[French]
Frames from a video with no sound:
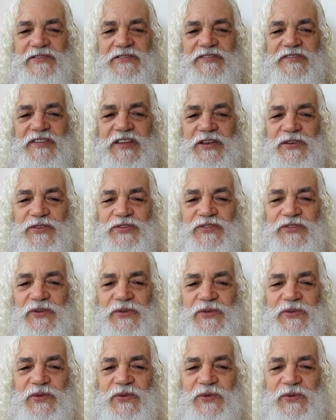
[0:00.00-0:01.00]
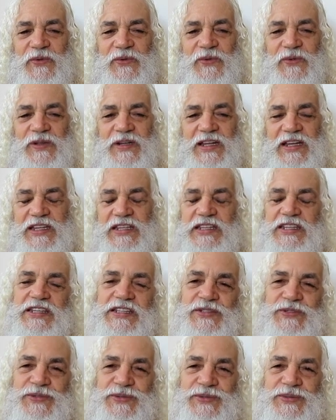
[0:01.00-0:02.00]
faire en sorte que la
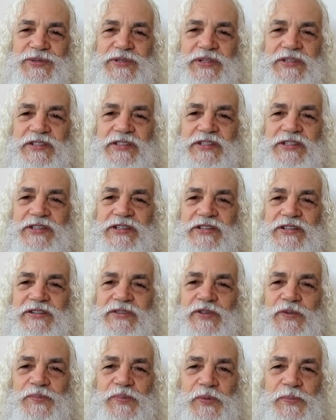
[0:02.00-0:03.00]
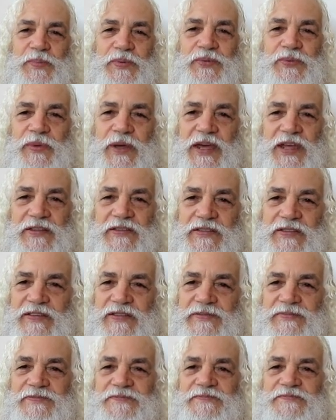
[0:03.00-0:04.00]
quiétude ne peut plus être.
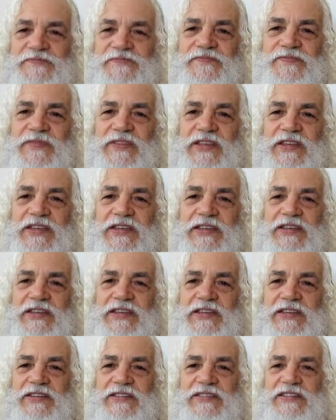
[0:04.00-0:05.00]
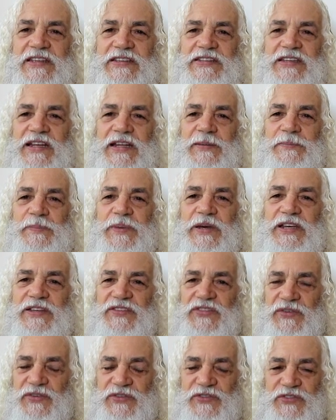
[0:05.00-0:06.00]
C'est-à-dire la
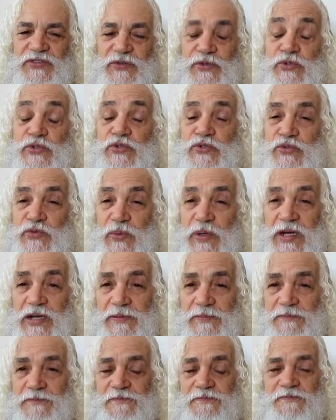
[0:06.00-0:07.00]
présence de soi,